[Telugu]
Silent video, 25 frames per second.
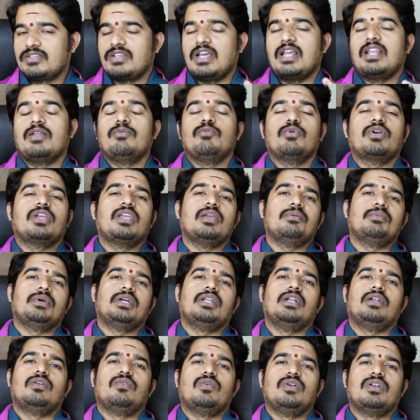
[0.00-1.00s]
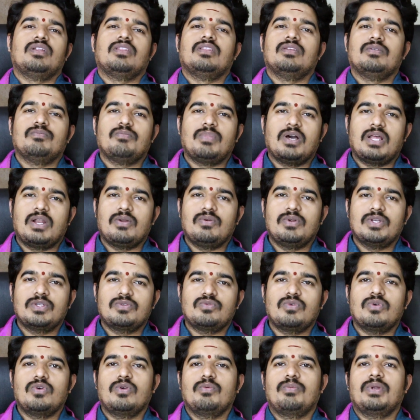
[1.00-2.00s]
చాలా ముఖ్యమైనటువంటిది
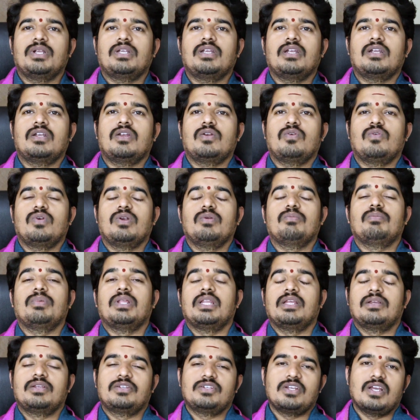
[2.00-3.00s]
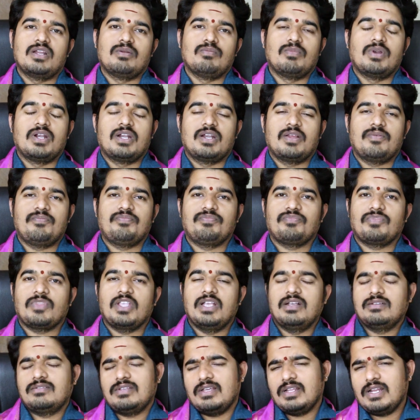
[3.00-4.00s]
పరమేశ్వరుడు పెట్టేటటువంటి పరీక్ష అనమాట
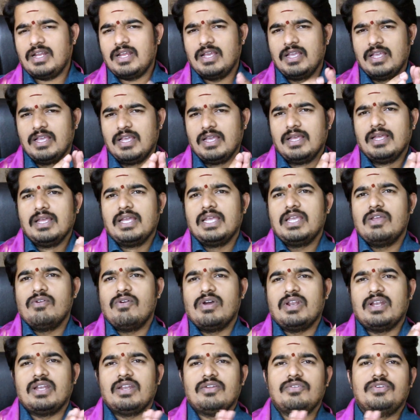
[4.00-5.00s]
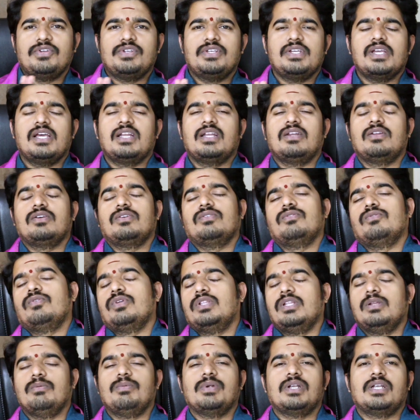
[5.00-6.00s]
సరే ఇవన్నీ విషయాలు
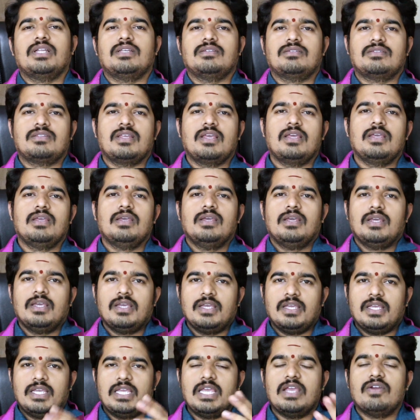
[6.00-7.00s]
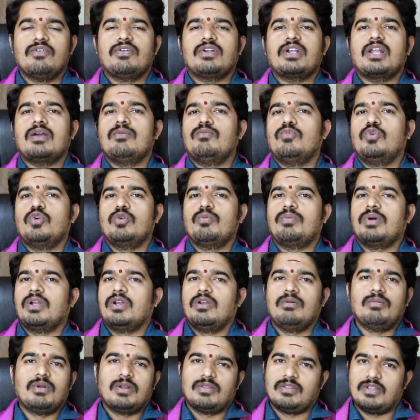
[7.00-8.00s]
వదిలిపెట్టేస్తే ఏమిటా మూడు
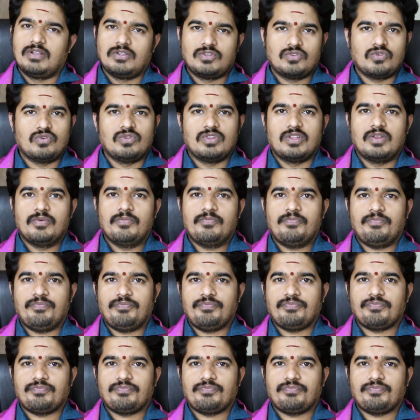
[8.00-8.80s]
పనులు మనం తెలుసుకుందాం